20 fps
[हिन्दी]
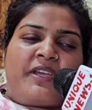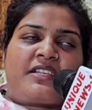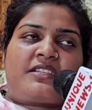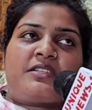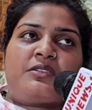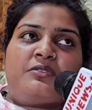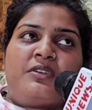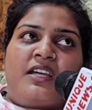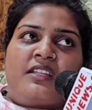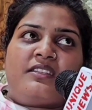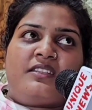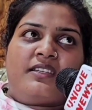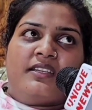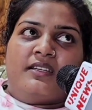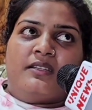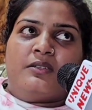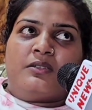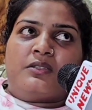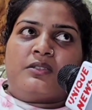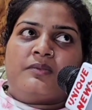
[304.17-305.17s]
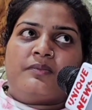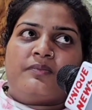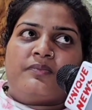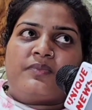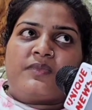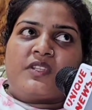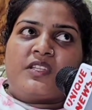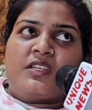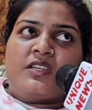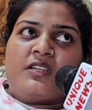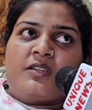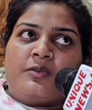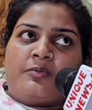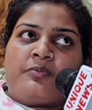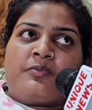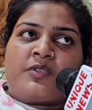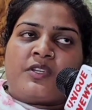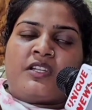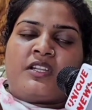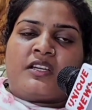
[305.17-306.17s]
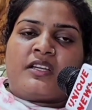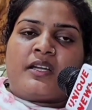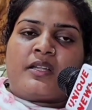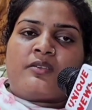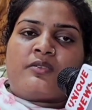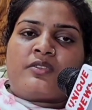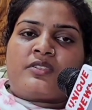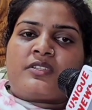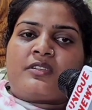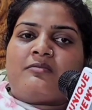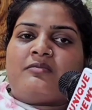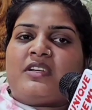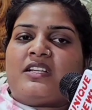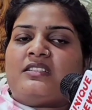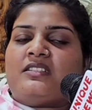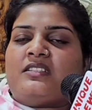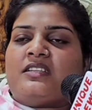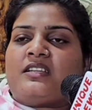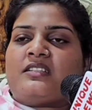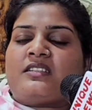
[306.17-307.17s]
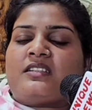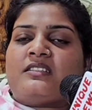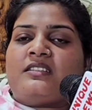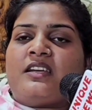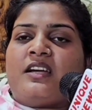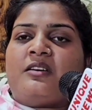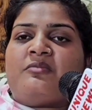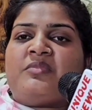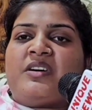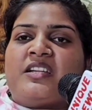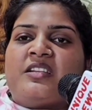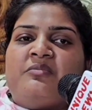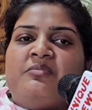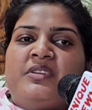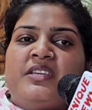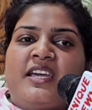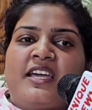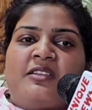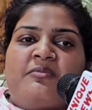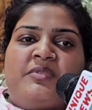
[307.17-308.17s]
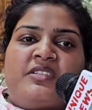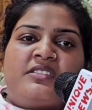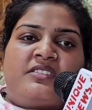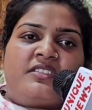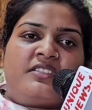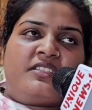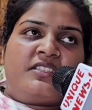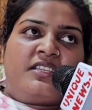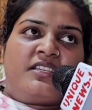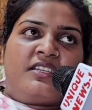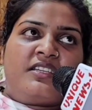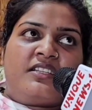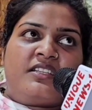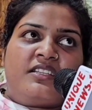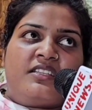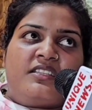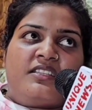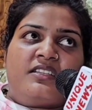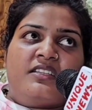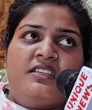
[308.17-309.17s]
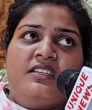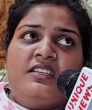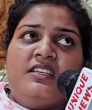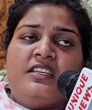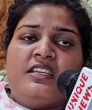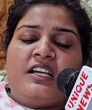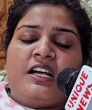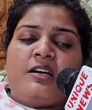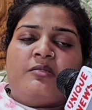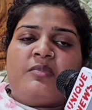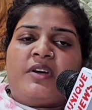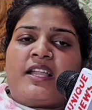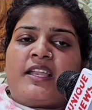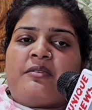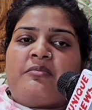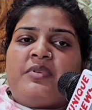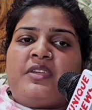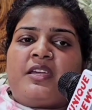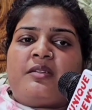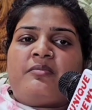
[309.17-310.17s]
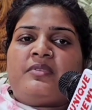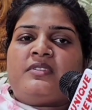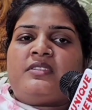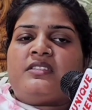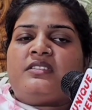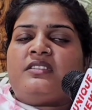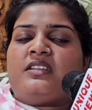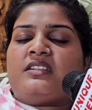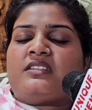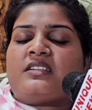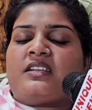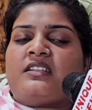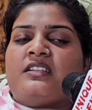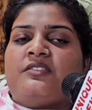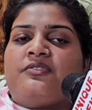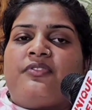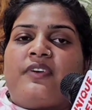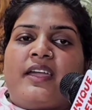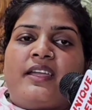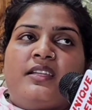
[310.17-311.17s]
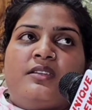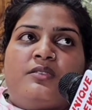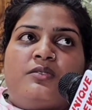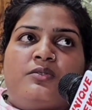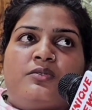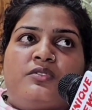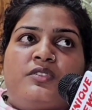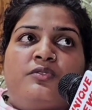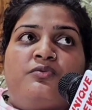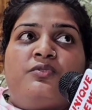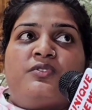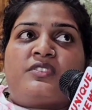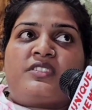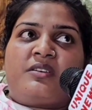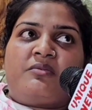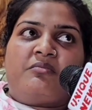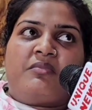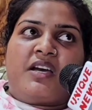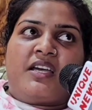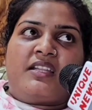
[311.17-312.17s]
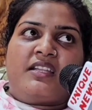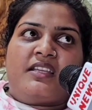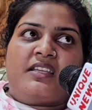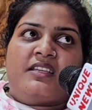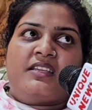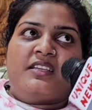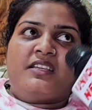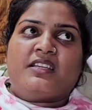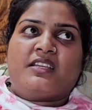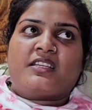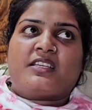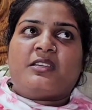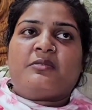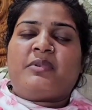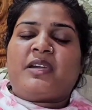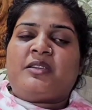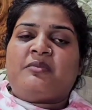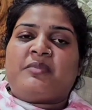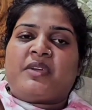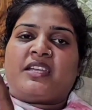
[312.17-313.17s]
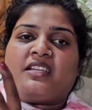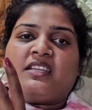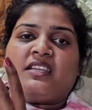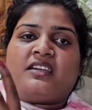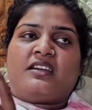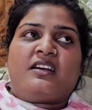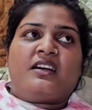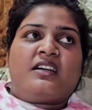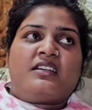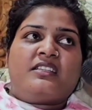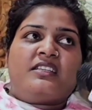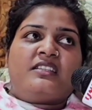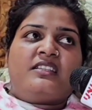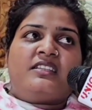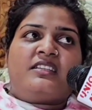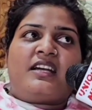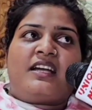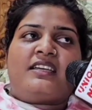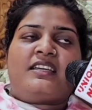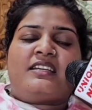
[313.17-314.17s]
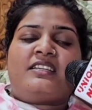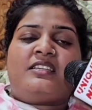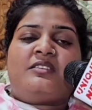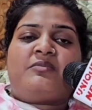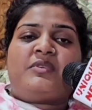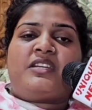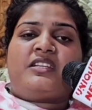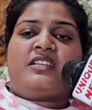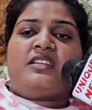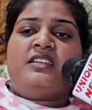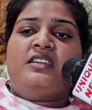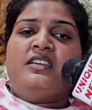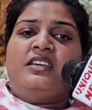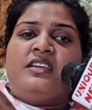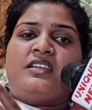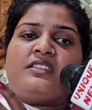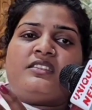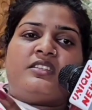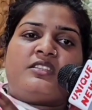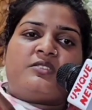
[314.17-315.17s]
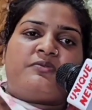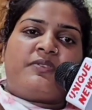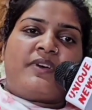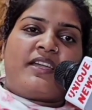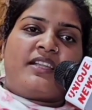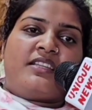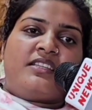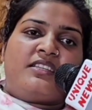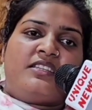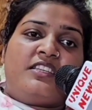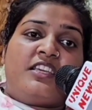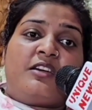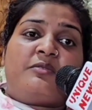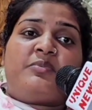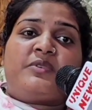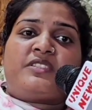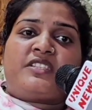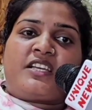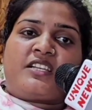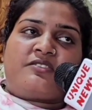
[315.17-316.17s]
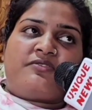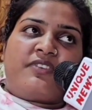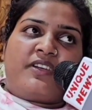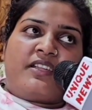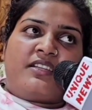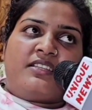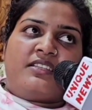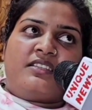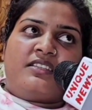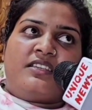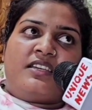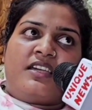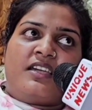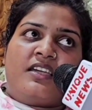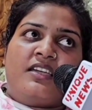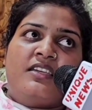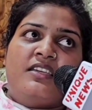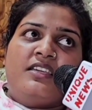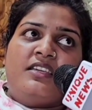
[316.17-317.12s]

पैसे उड़ाते हैं लोग कलाकारों को सम्मान दिया जाता है हमारे बिहार में इस तरीके के नहीं है हमारे बिहार में जितना ज़्यादा फायरिंग हो जाए वो सम्मान है देखा जाता है हाँ ये दिखाया कि मैंने दस फायरिंग किया पचास फायरिंग किया